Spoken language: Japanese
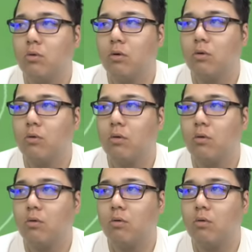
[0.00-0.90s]
これこれ
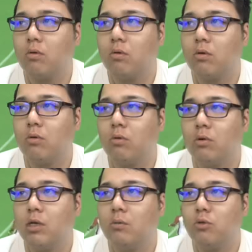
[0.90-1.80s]
このこ
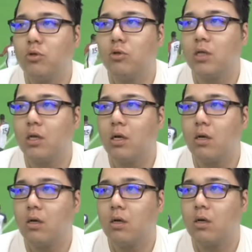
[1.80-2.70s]
の気持ちよさね
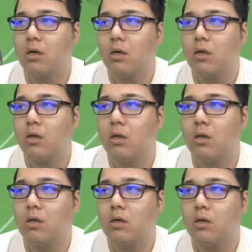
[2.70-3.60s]

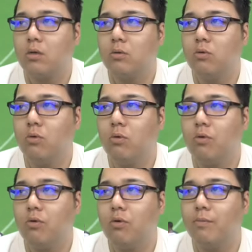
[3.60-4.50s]
お
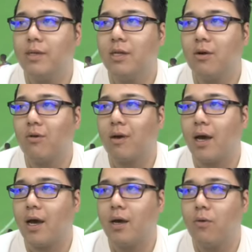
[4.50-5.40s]
ほほ見てよこ
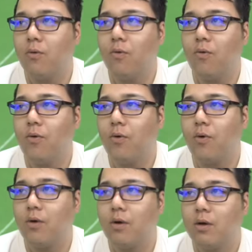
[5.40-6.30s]
れほほ
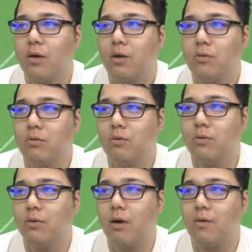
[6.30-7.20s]
ほ
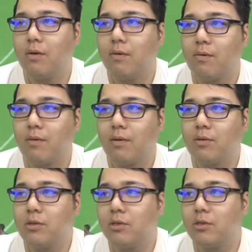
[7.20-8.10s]
うわわわわ
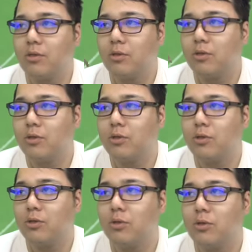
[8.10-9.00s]
よしよしよしよしよ
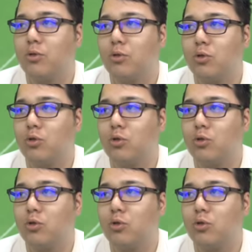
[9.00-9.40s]
しよし